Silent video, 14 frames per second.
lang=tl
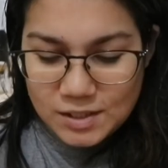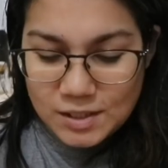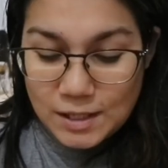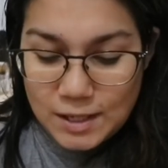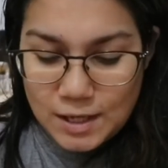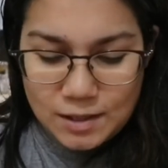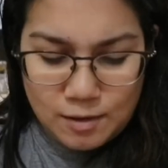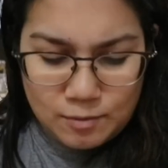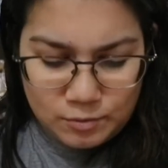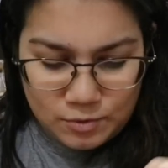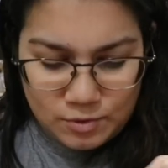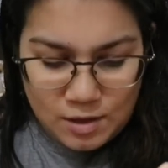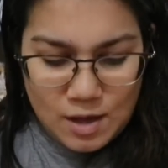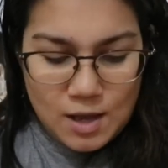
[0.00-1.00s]
So, yan.
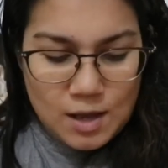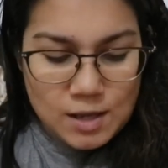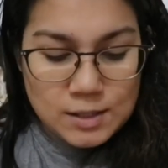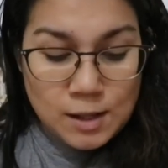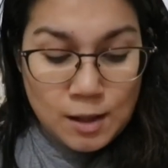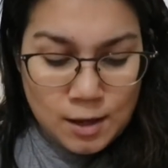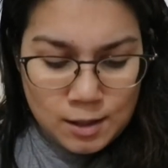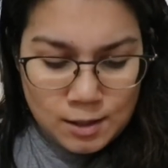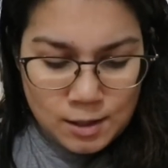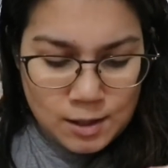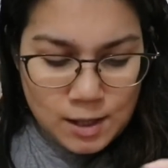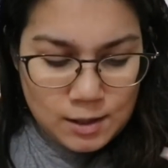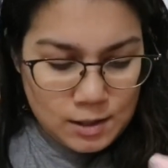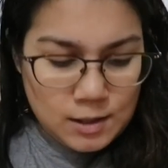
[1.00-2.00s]
So, yan na
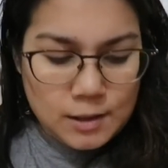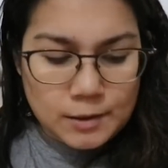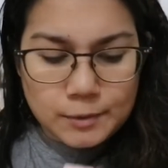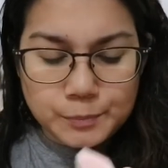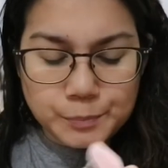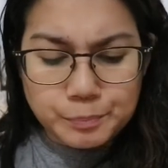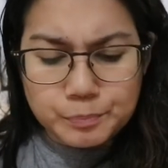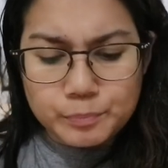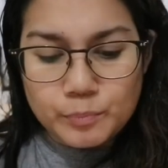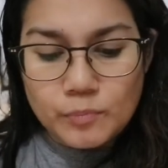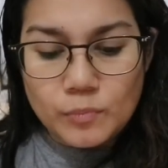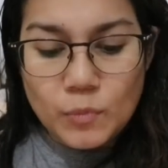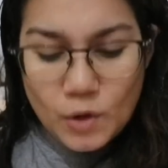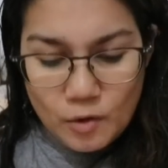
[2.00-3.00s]
natin ang
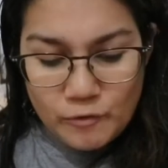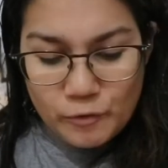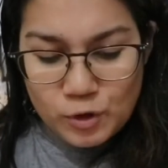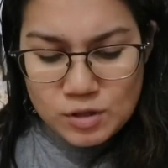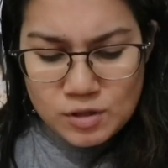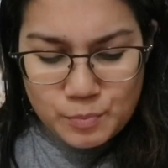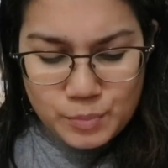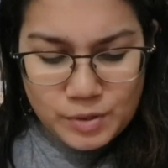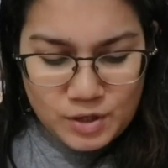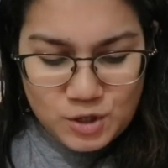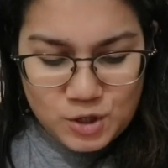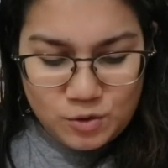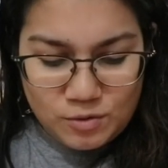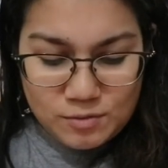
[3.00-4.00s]
first
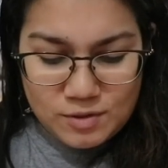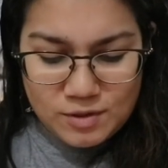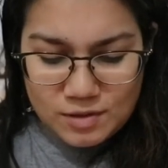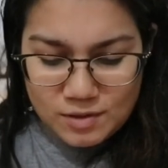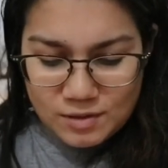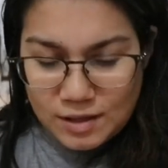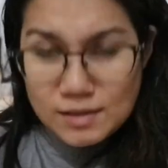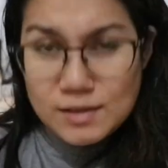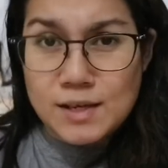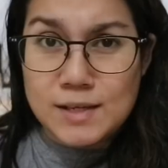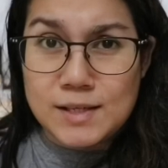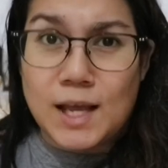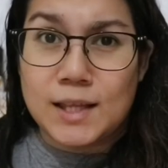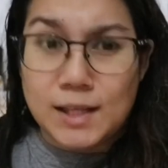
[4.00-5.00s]
impressions. Kasi
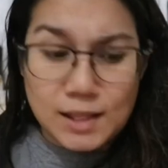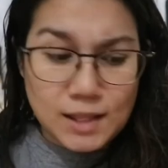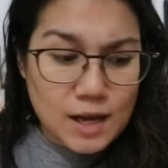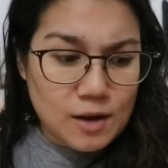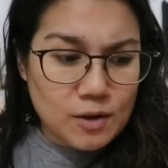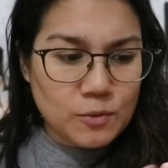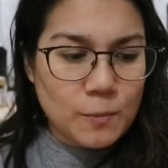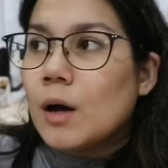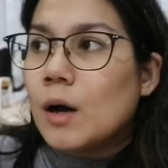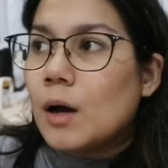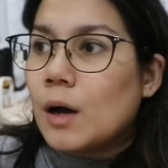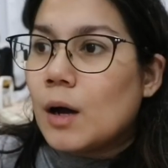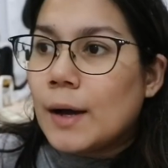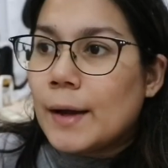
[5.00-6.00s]
excited na.
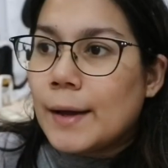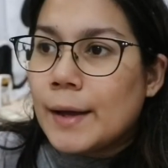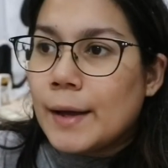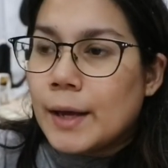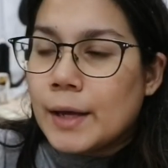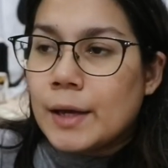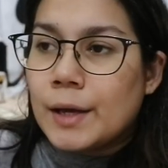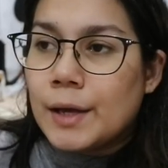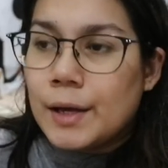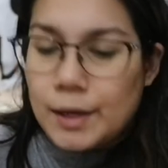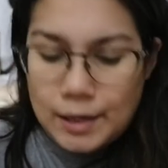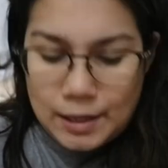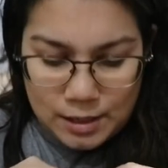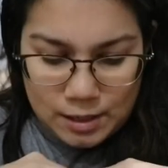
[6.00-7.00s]
I
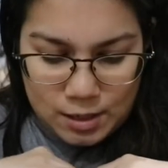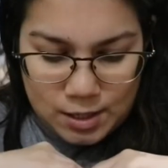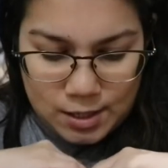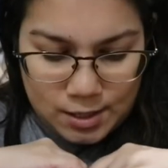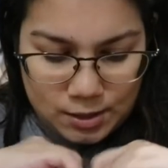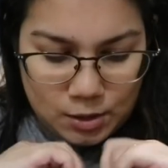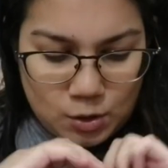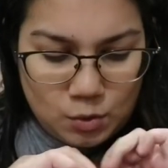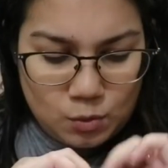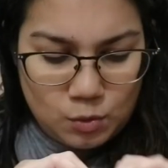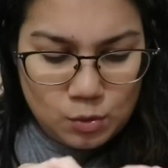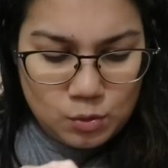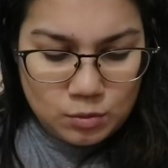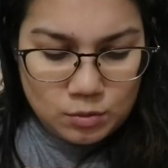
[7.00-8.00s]
got
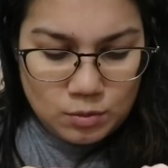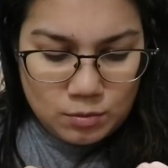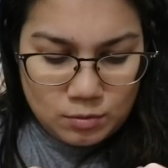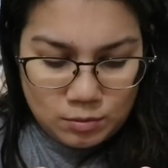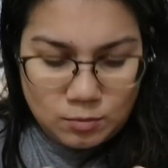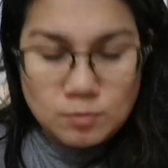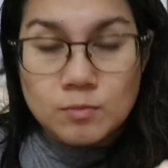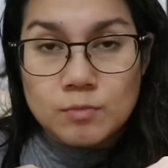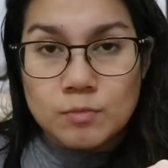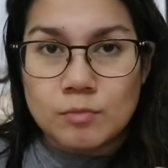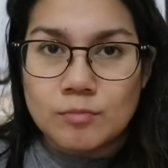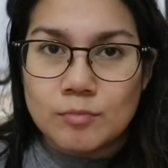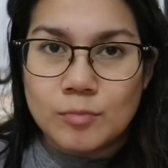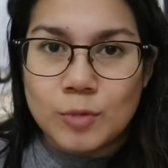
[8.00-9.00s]
yung
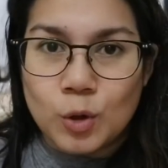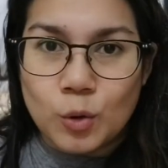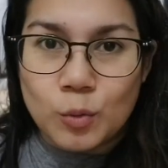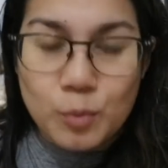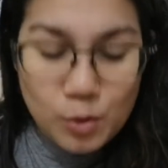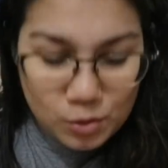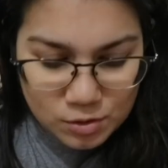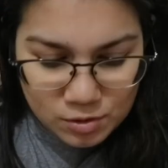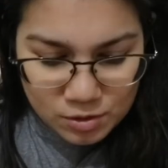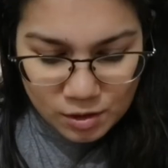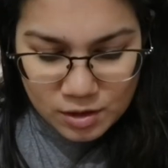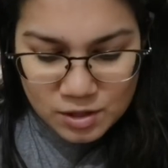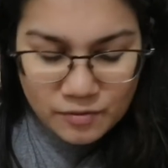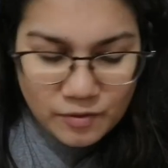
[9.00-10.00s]
glow boss.
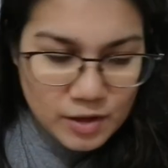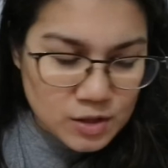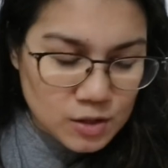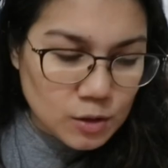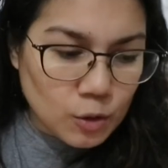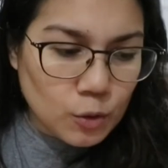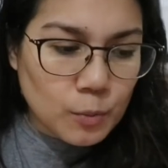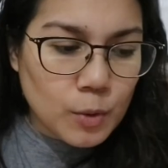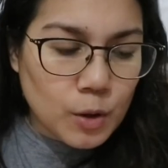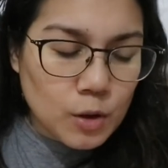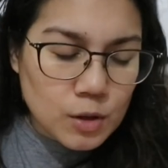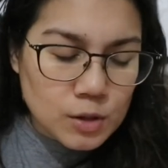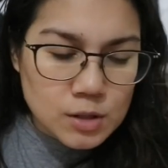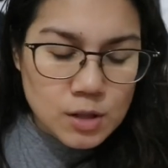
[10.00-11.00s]
Ang space glow
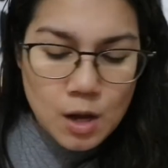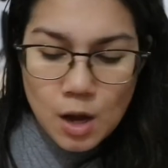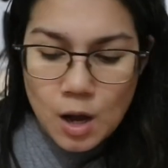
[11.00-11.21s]
boss.